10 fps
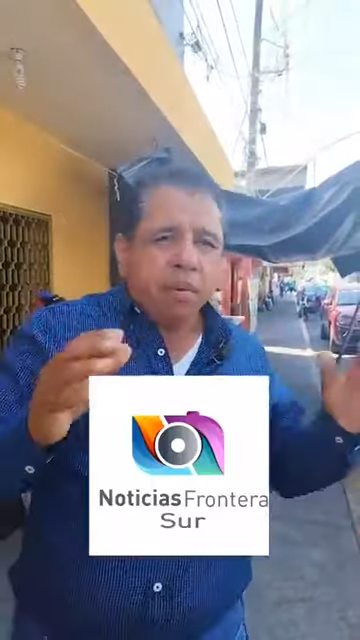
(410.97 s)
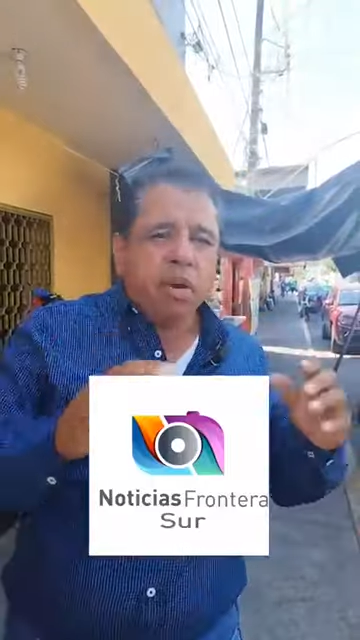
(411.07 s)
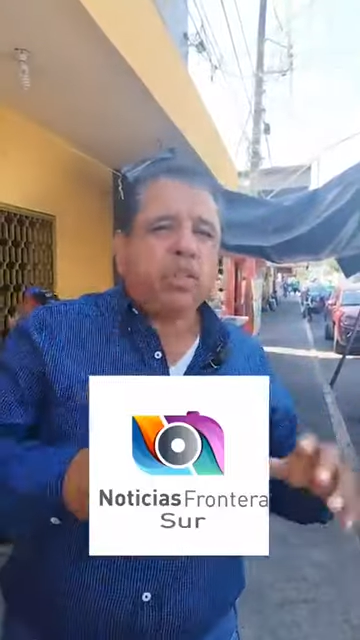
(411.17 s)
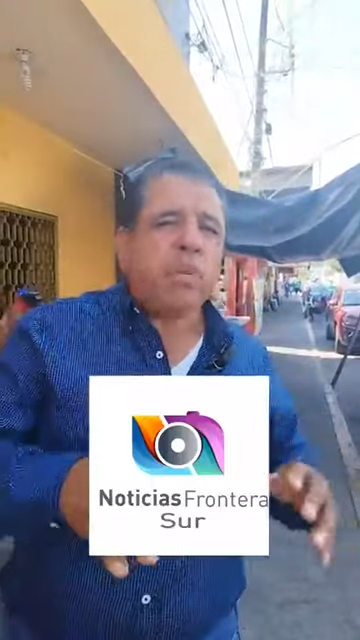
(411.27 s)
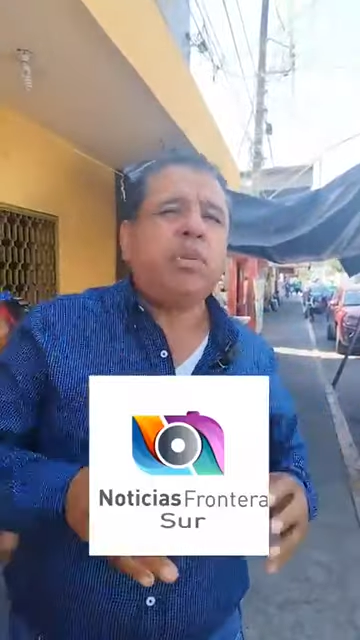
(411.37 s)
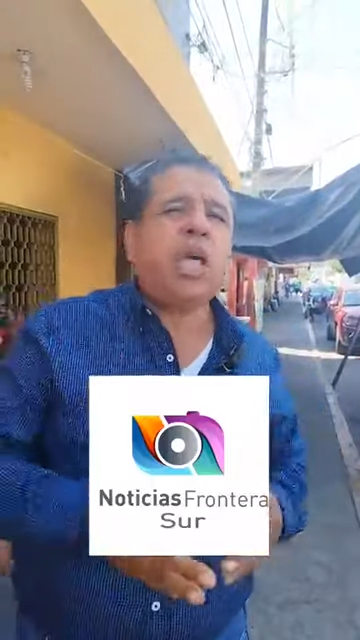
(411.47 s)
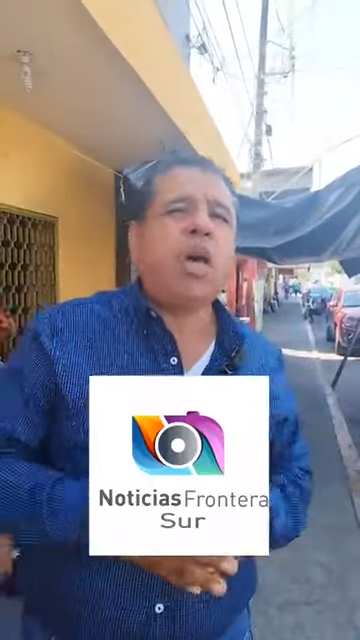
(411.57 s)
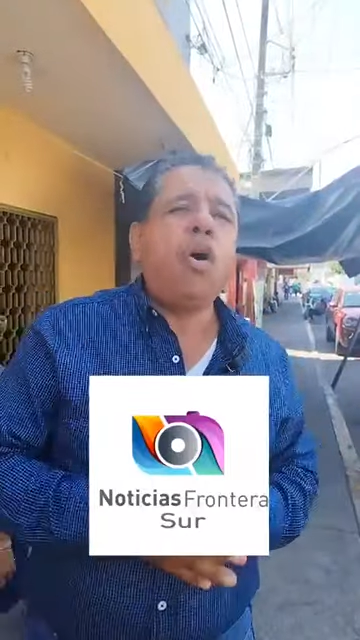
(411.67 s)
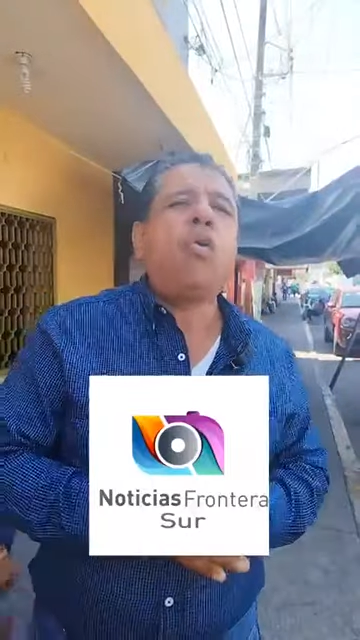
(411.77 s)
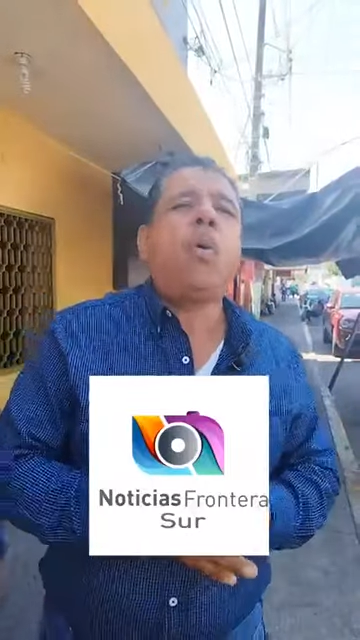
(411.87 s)
Nos hemos
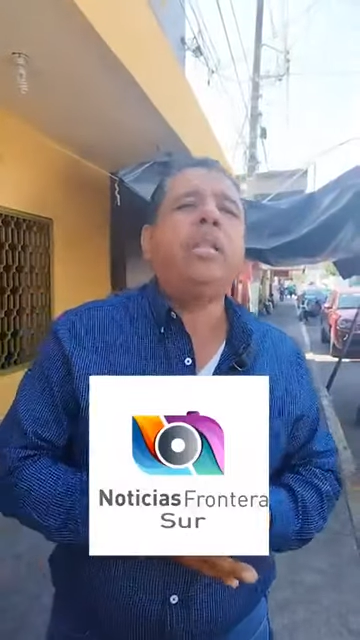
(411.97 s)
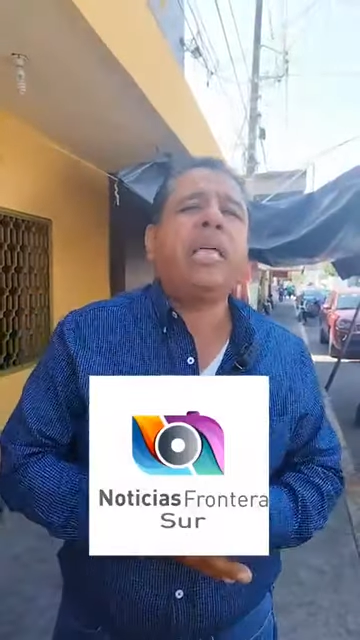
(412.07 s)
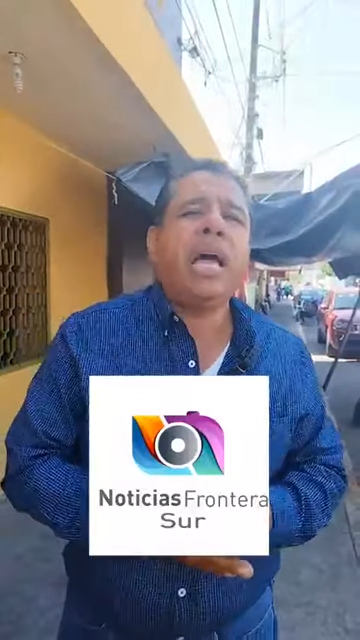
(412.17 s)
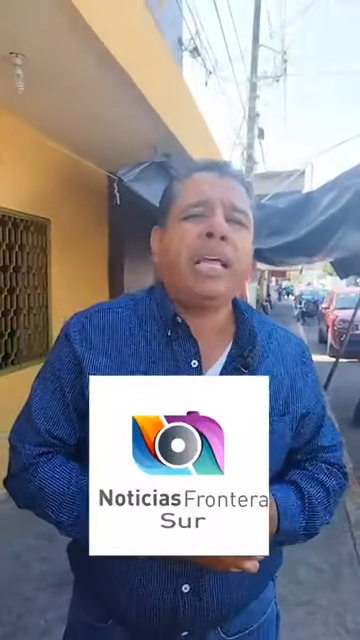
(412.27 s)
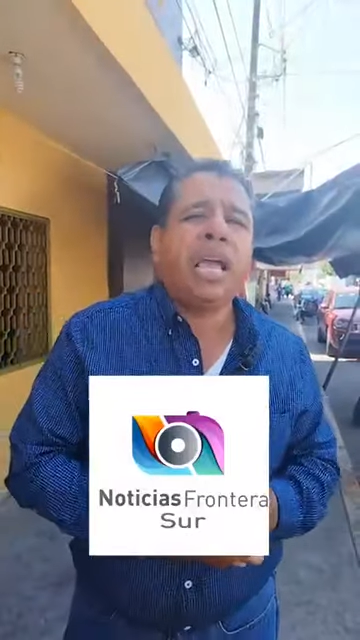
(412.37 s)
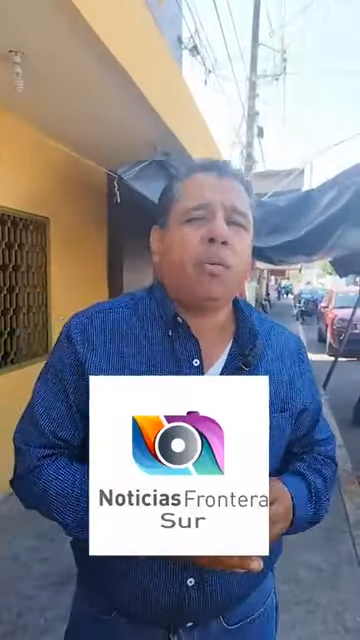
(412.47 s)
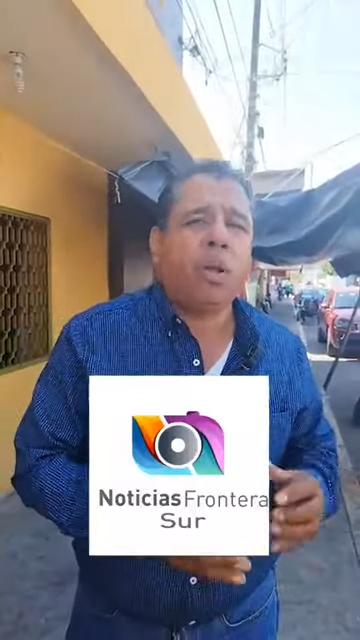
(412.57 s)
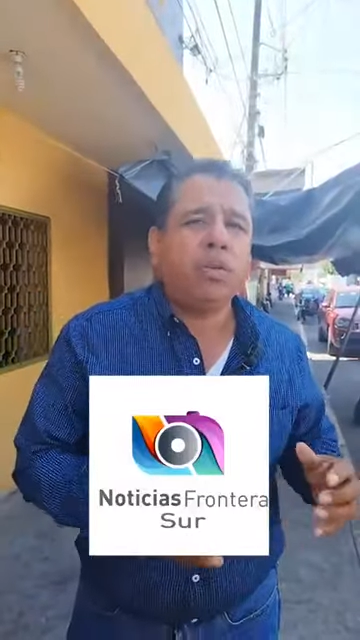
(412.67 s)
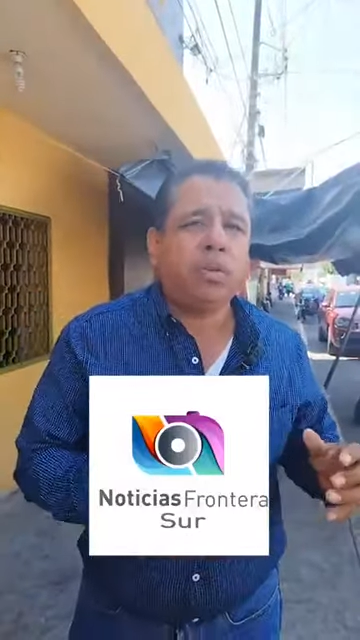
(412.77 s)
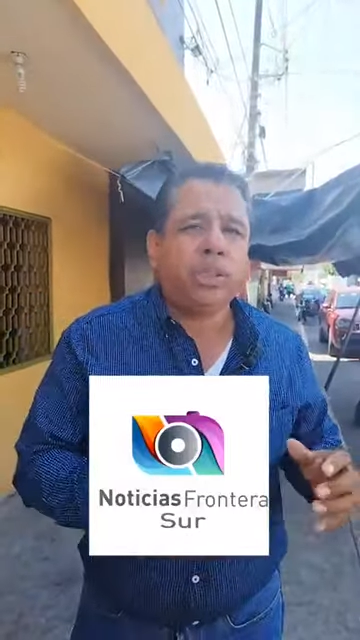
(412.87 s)
dado cuenta que
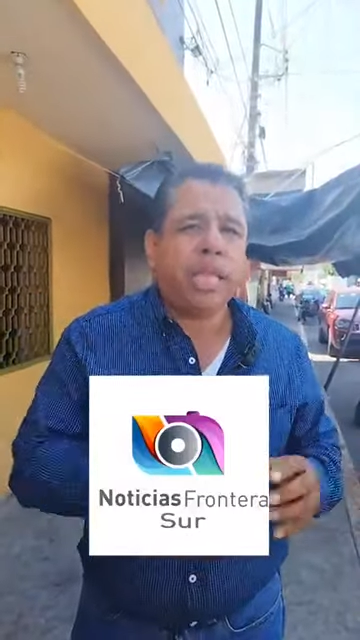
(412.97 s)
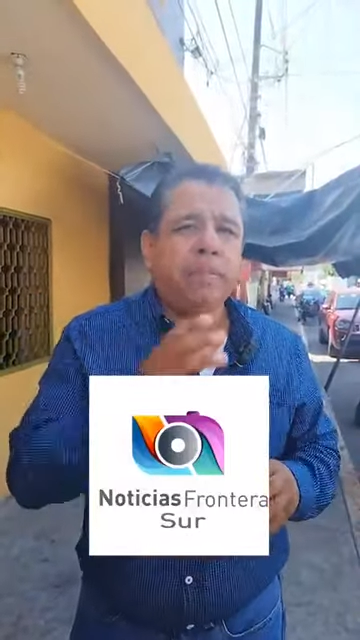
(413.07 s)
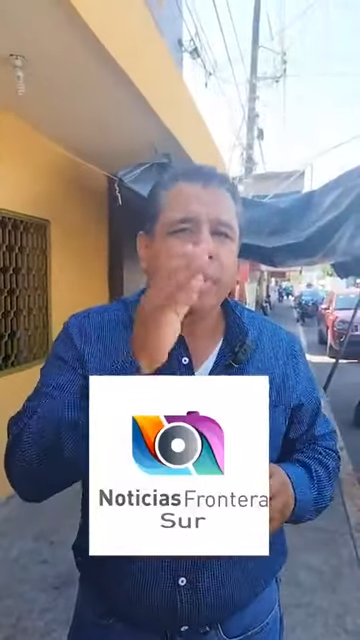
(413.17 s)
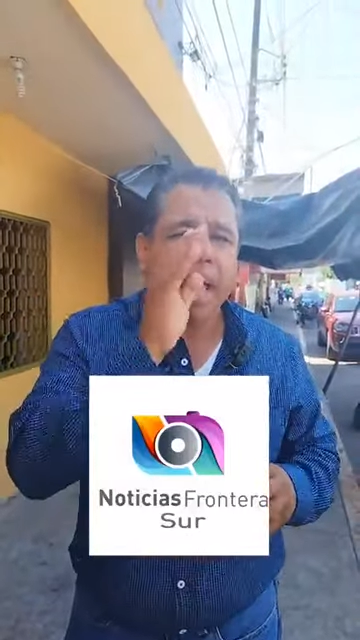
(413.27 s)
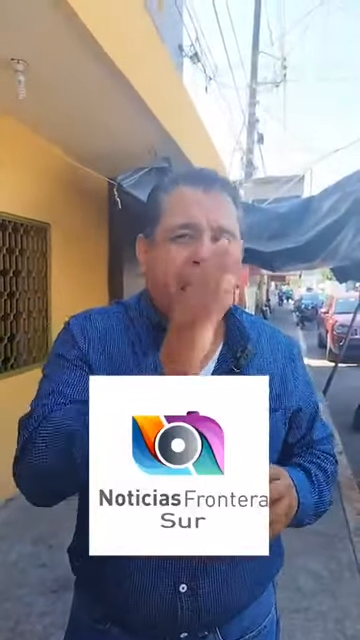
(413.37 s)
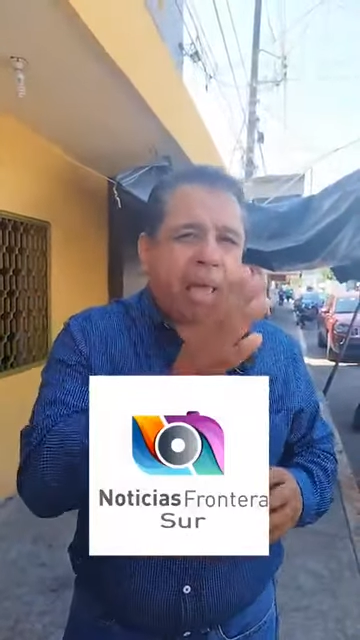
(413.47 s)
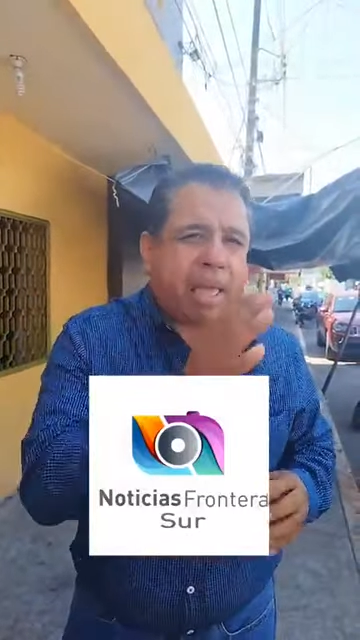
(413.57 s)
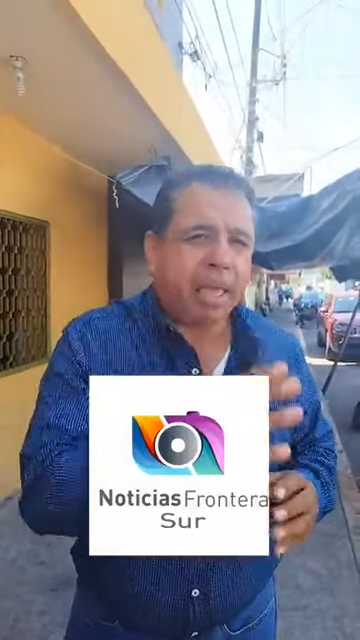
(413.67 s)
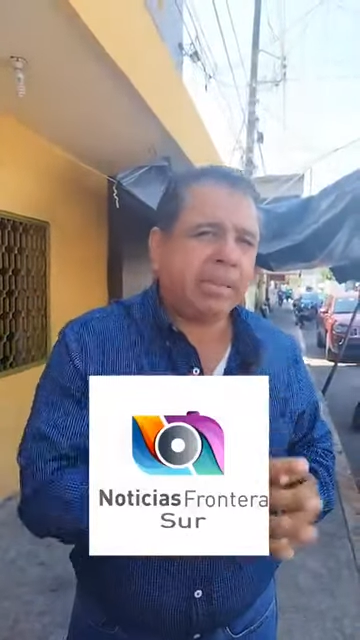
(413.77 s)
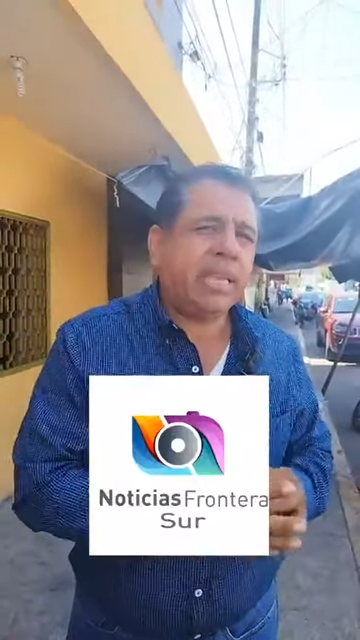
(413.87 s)
cuando usted ah,
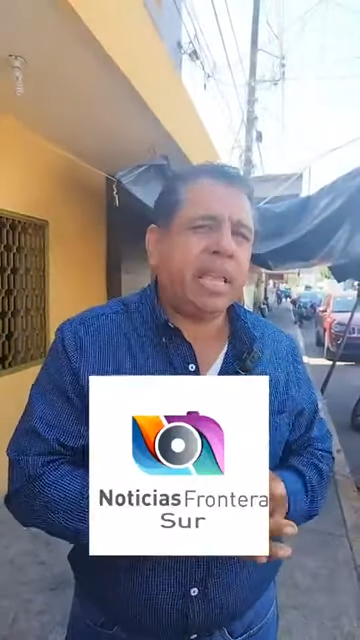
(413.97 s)
eh,